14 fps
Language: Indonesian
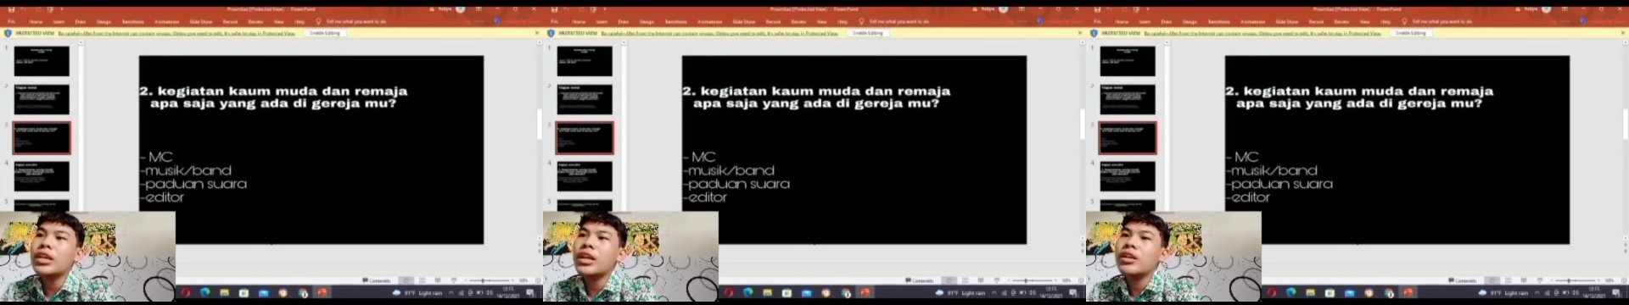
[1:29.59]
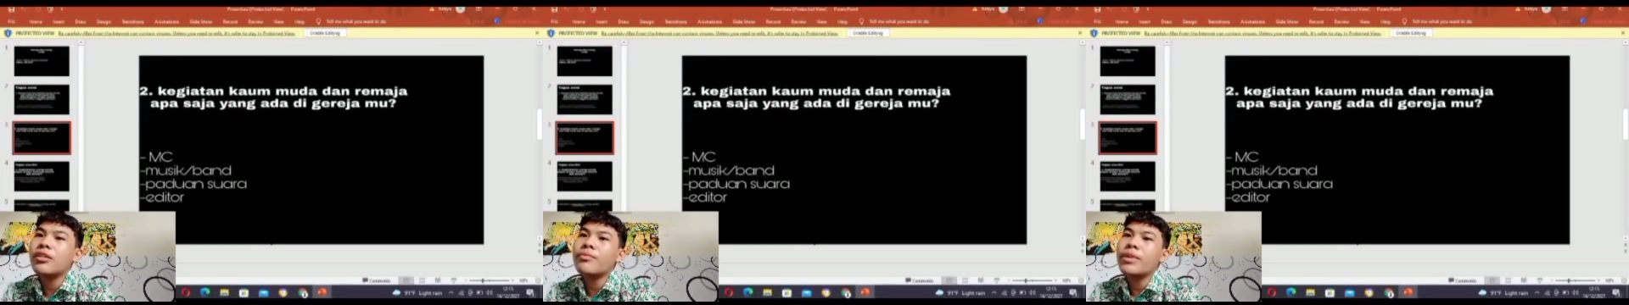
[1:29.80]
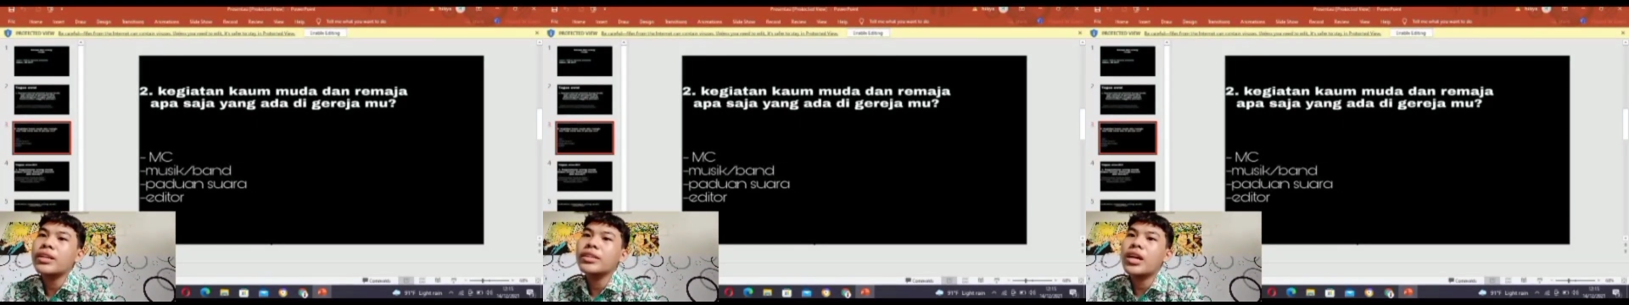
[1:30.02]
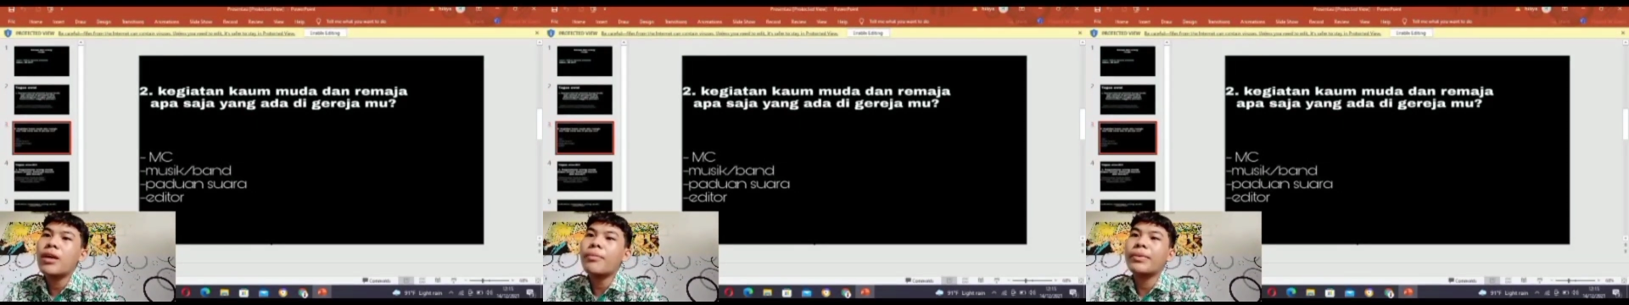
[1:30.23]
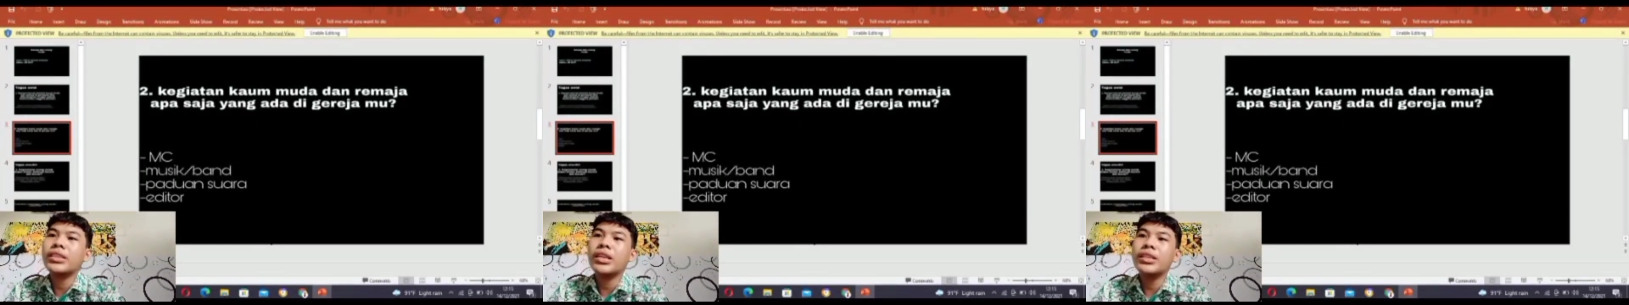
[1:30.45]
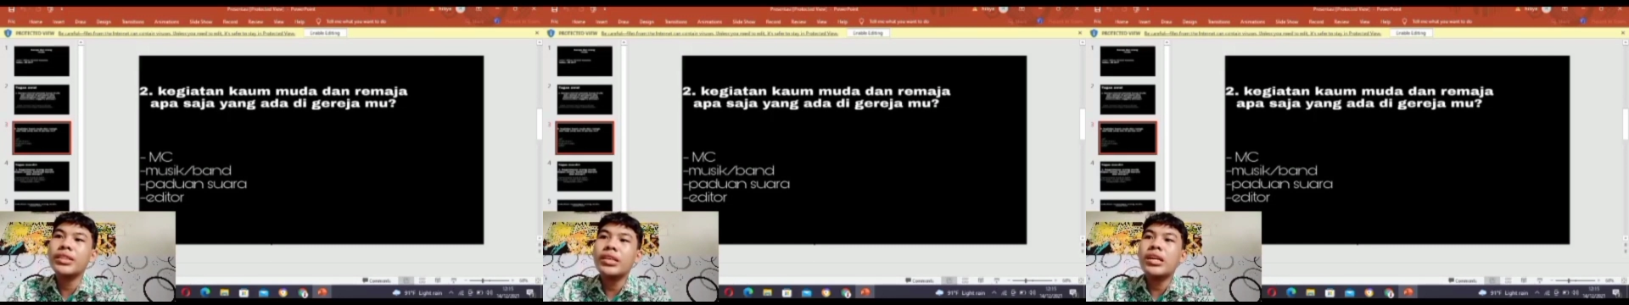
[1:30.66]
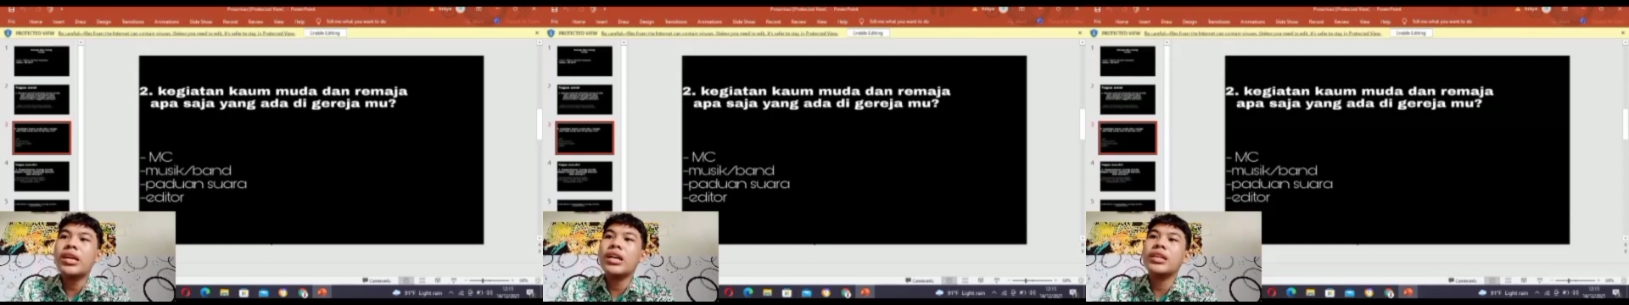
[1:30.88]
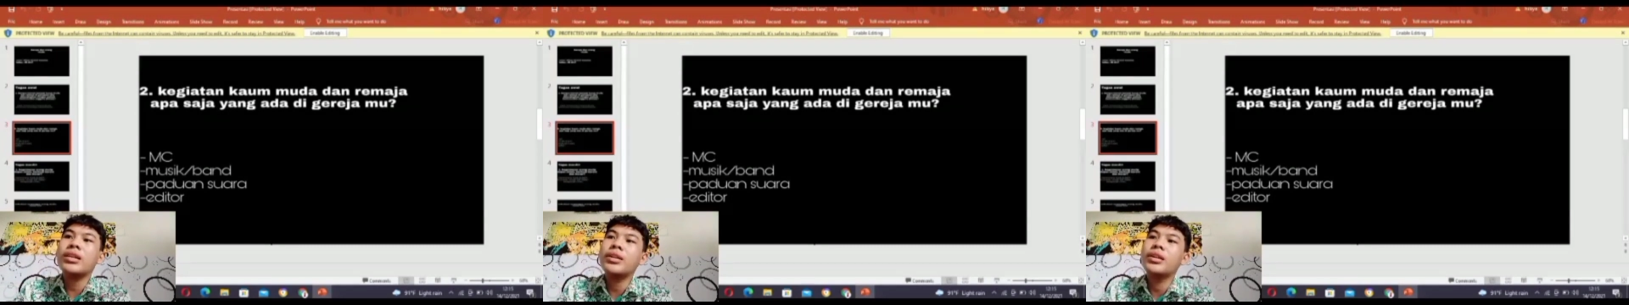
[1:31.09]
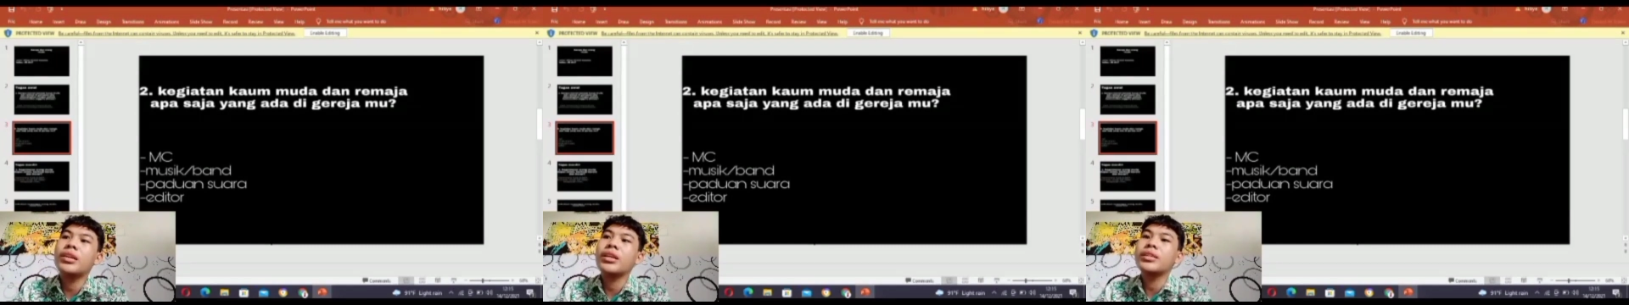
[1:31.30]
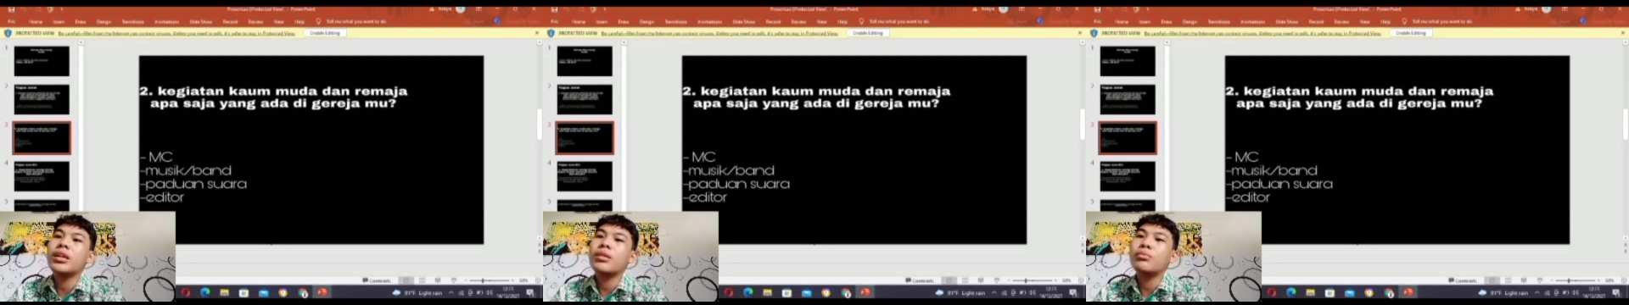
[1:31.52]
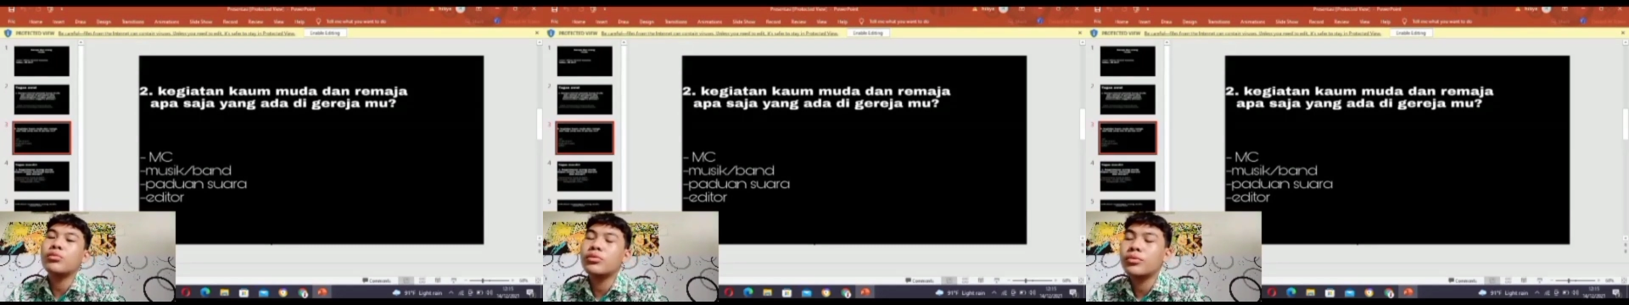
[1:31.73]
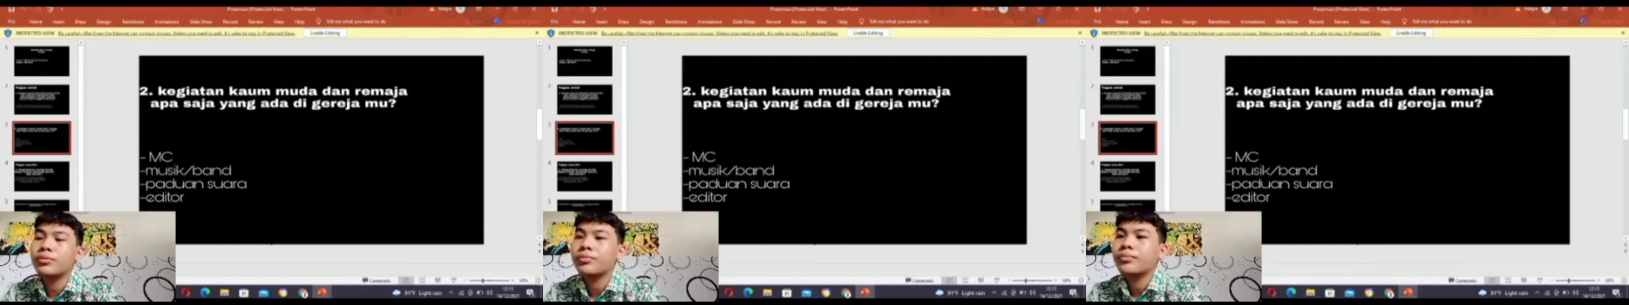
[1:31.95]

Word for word: dan remaja apa saja yang ada di gerejamu